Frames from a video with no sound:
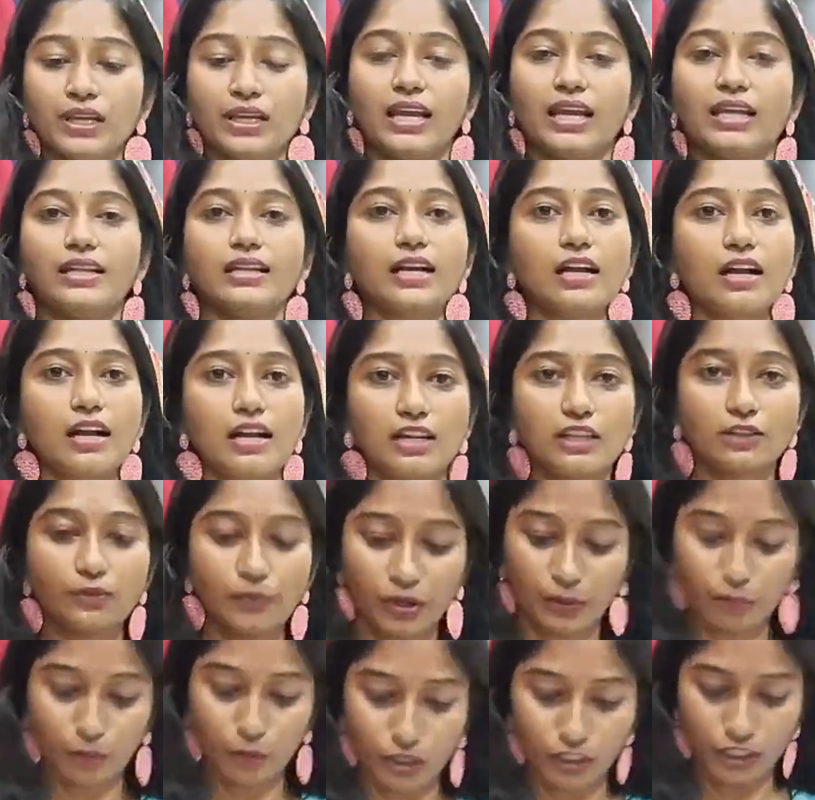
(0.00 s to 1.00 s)
எந்த கலர்
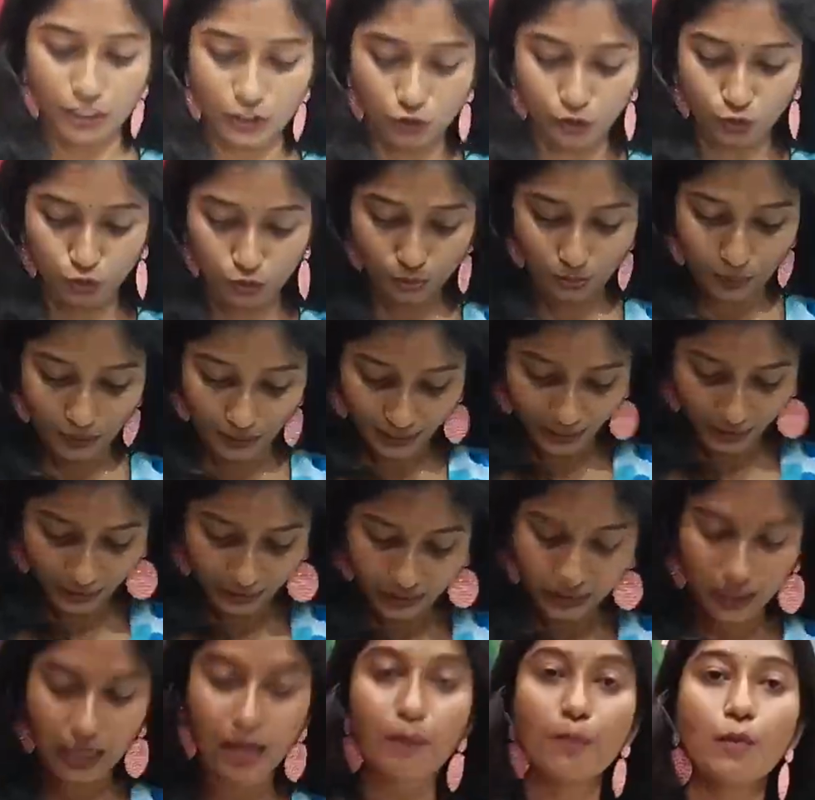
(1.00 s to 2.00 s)
வேணுமோ நீங்கள் சூஸ் பண்ணி
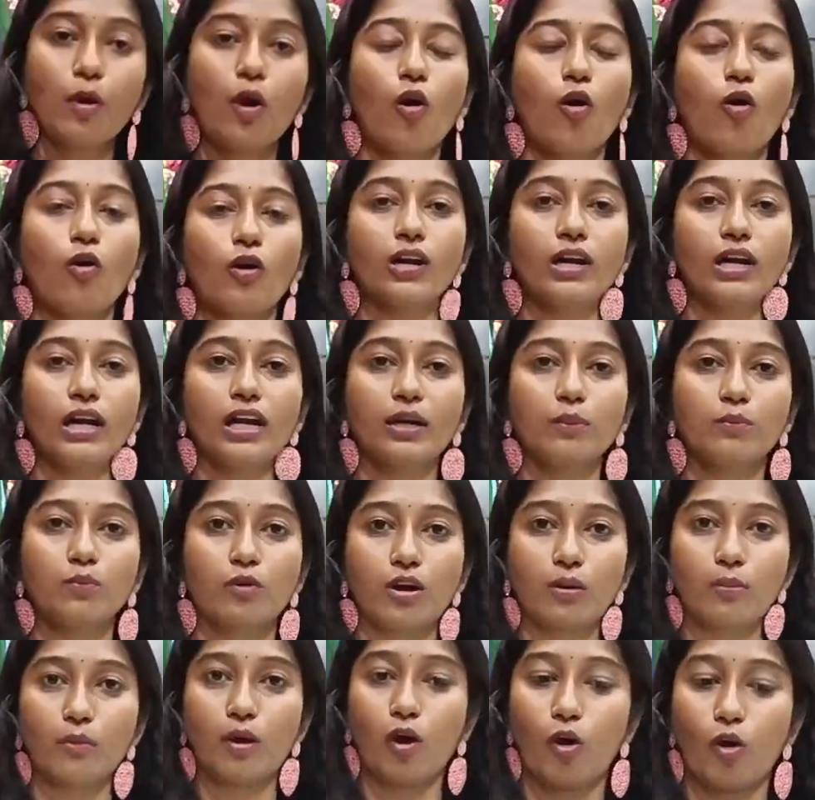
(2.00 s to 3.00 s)
எடுத்துக்கலாம் ஆன்லைன்
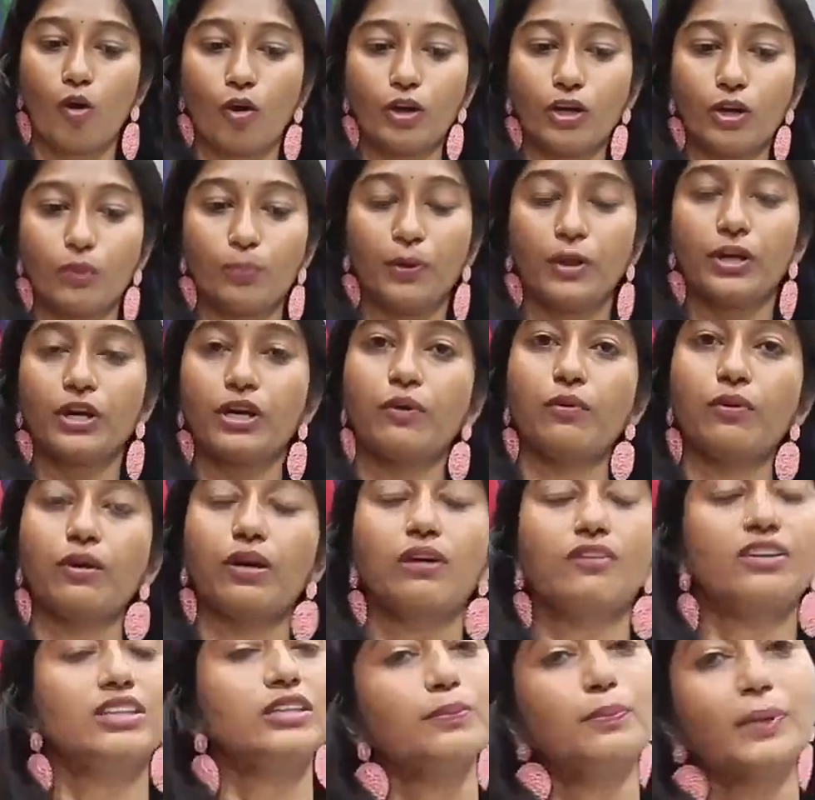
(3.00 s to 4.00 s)
மூலமாக ஆர்டர்
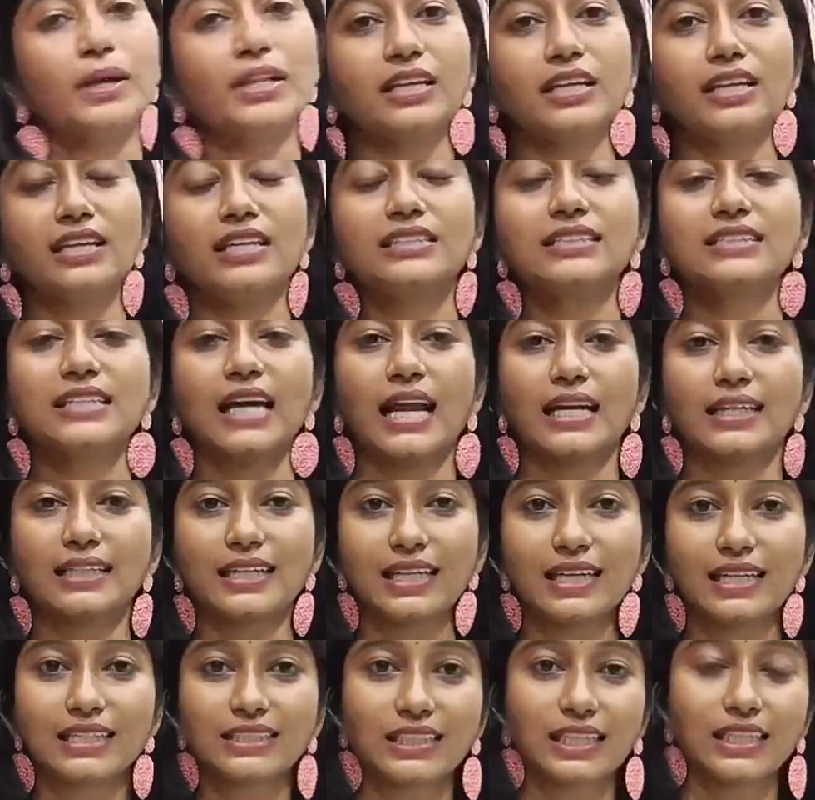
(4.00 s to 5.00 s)
பண்ணுறவங்களை வந்து பார்த்திங்கன்னா
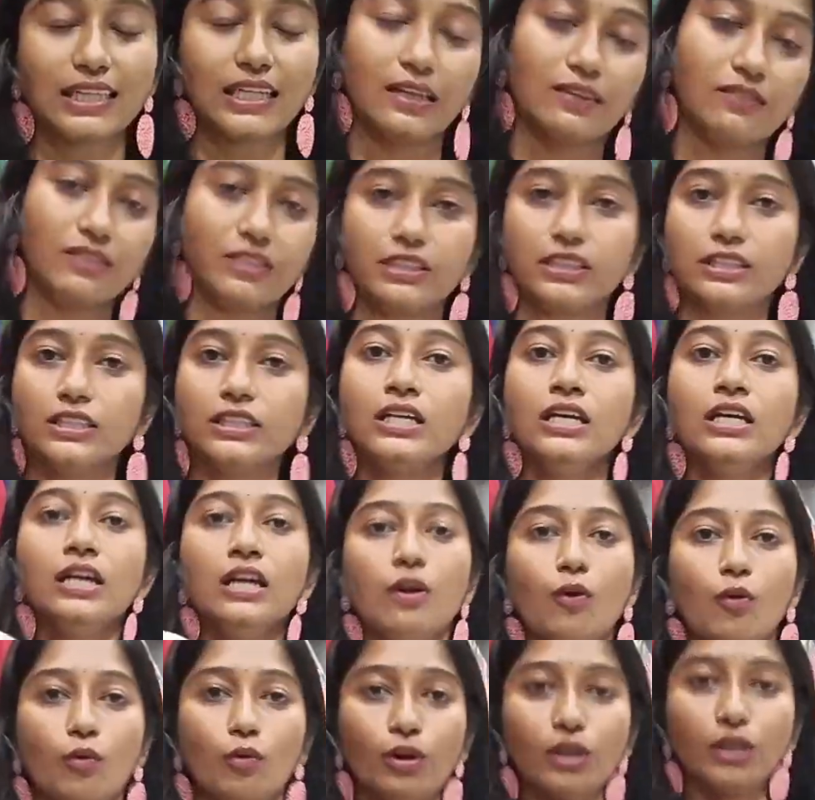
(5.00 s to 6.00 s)
சாட்டர்டே சண்டே வந்து
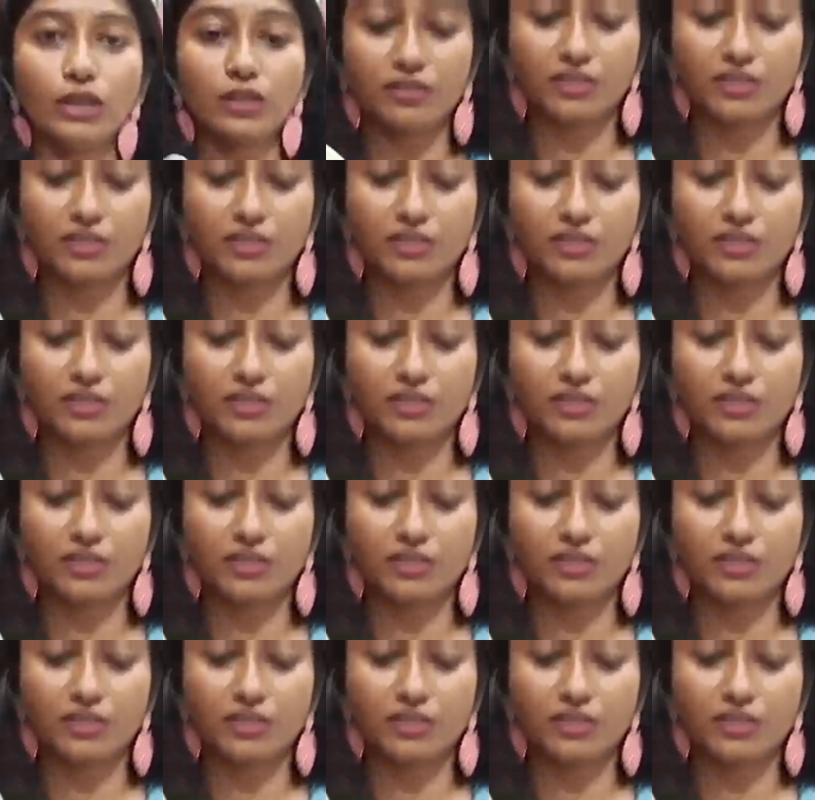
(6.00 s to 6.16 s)
உங்களுக்கு